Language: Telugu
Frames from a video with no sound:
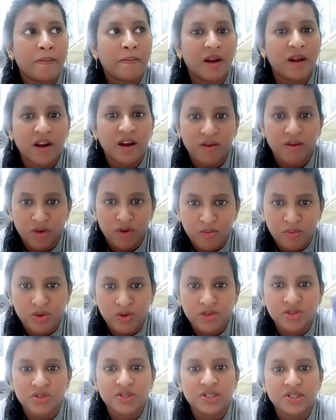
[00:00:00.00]
పలానా వాళ్ళు
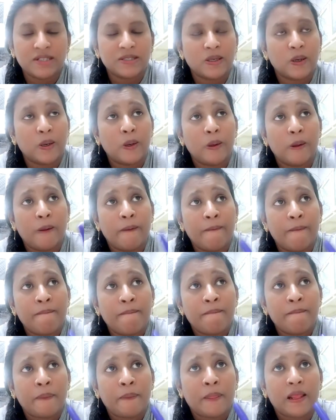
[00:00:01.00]
మోసం చేసావు
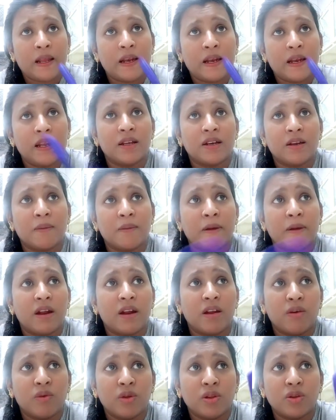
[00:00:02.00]
లేదంటే
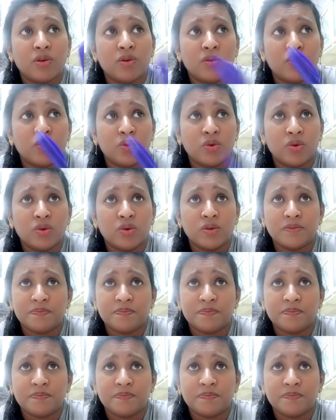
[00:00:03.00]
పలానా వాళ్ళతో నువ్వు